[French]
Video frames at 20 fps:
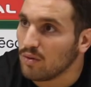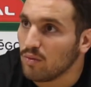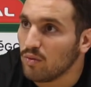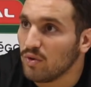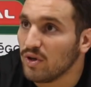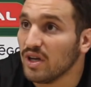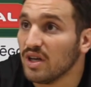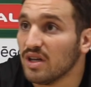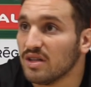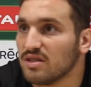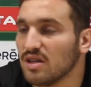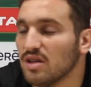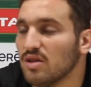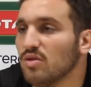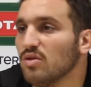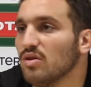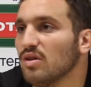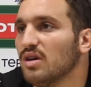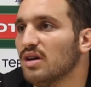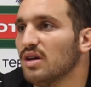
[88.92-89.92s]
Oui, c'est
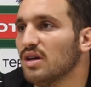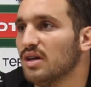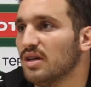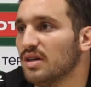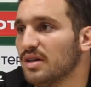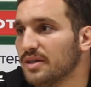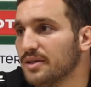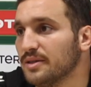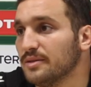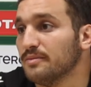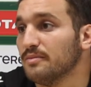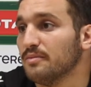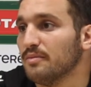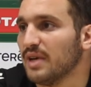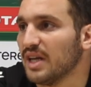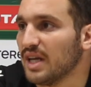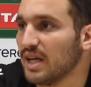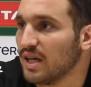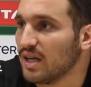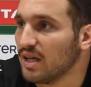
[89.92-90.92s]
dur, euh,
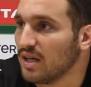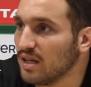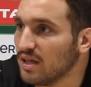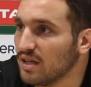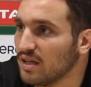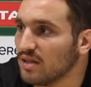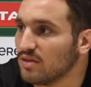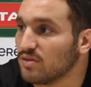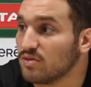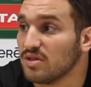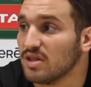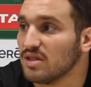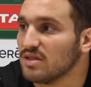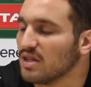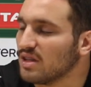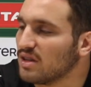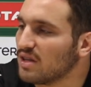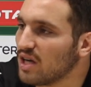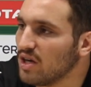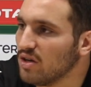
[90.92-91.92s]
mais tu sais,
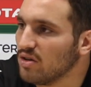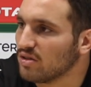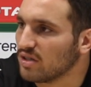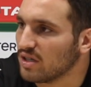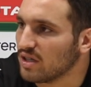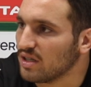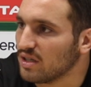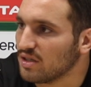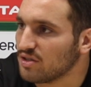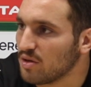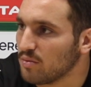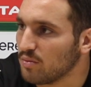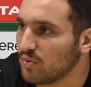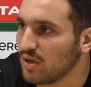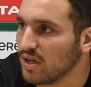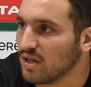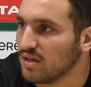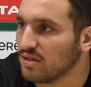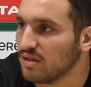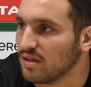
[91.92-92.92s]
c'est très long les
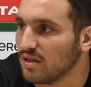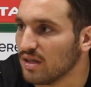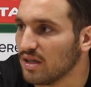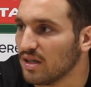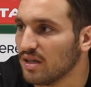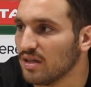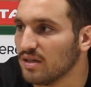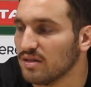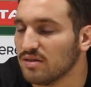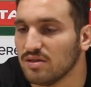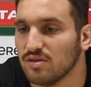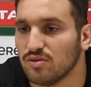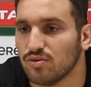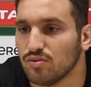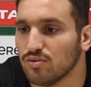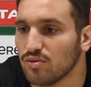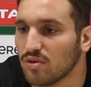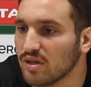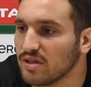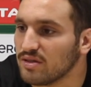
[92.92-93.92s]
championnats. Et si
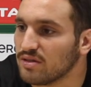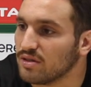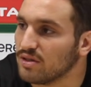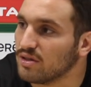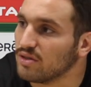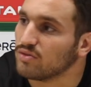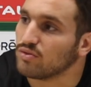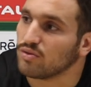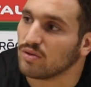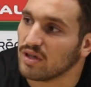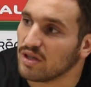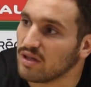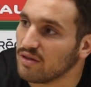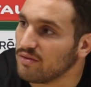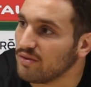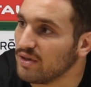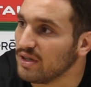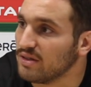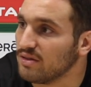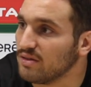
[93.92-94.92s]
tu restes sur les
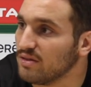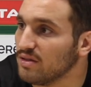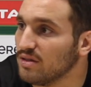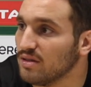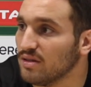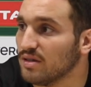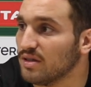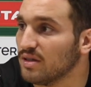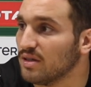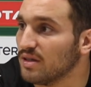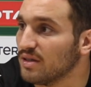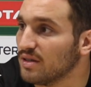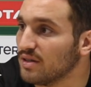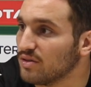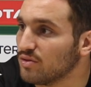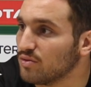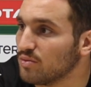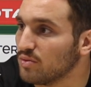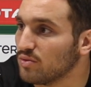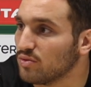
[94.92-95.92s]
défaites,
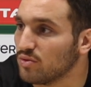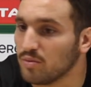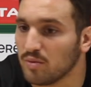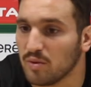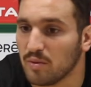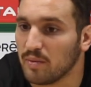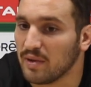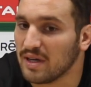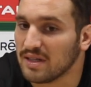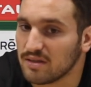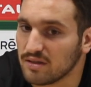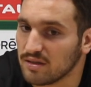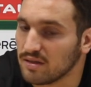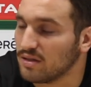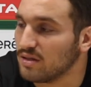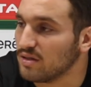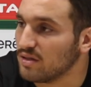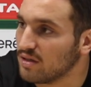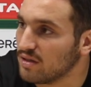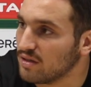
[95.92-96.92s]
euh, tu peux, tu peux pas.
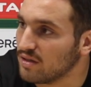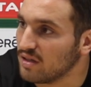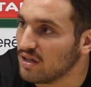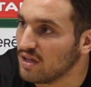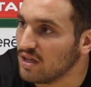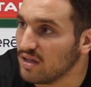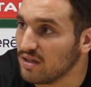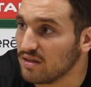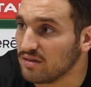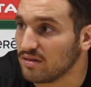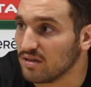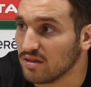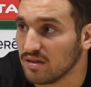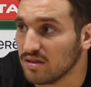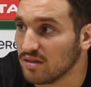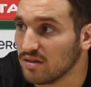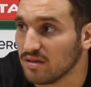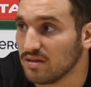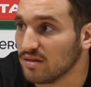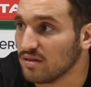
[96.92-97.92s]

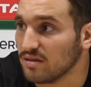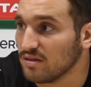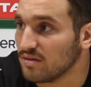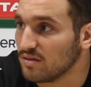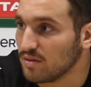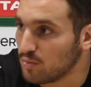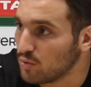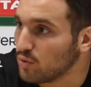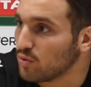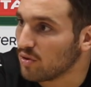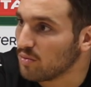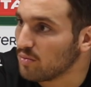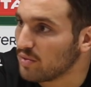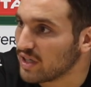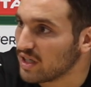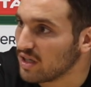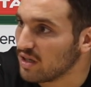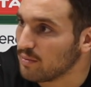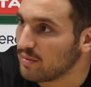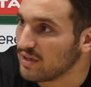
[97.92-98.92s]
C'est plus
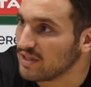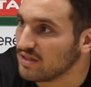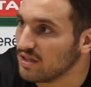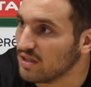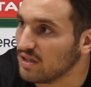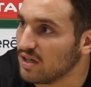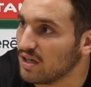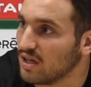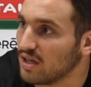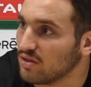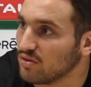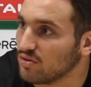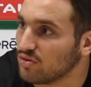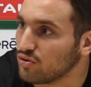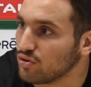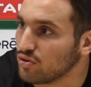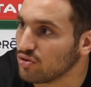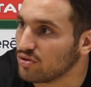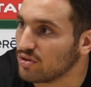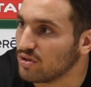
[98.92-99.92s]
compliqué de passer à
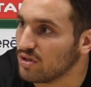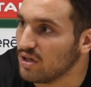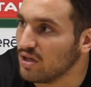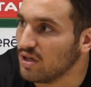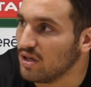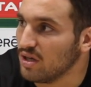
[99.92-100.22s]
autre chose.